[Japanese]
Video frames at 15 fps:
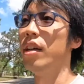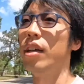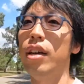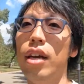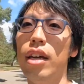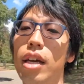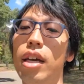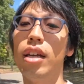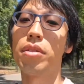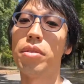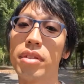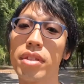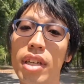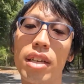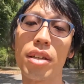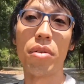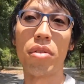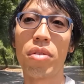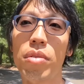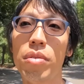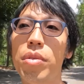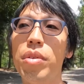えーと、さっきの
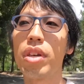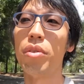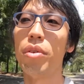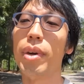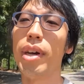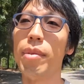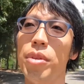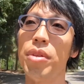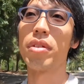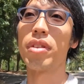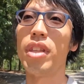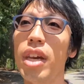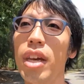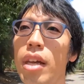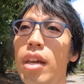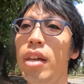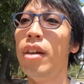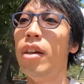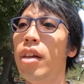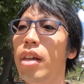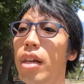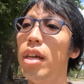中央広場へ戻って、
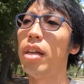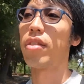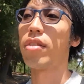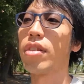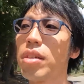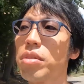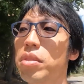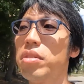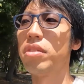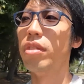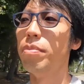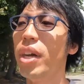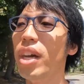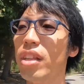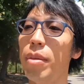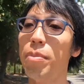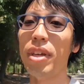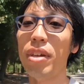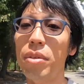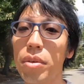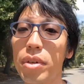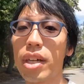えー、近くのスーパーで
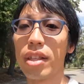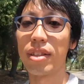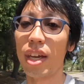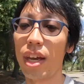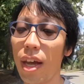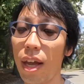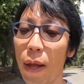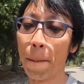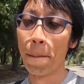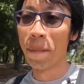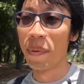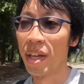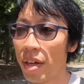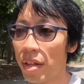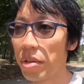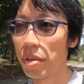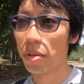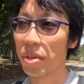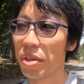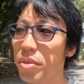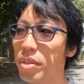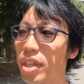ビールを買ってちょっ
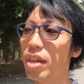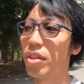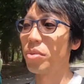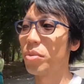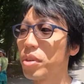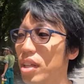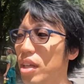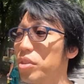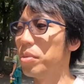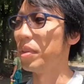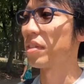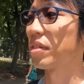と休憩しようかなと思いま